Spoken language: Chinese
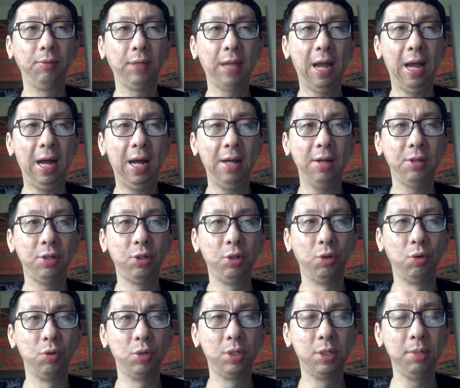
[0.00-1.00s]
他
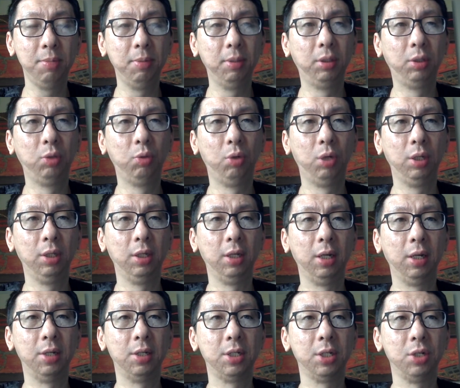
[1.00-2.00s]
有这么多
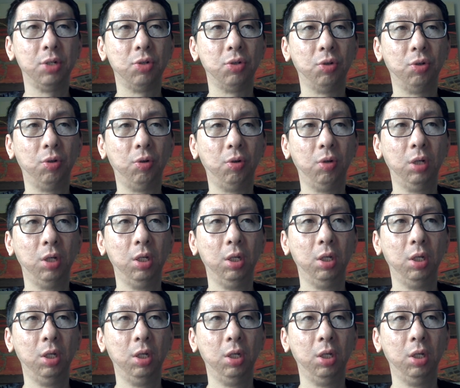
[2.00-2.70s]
的这种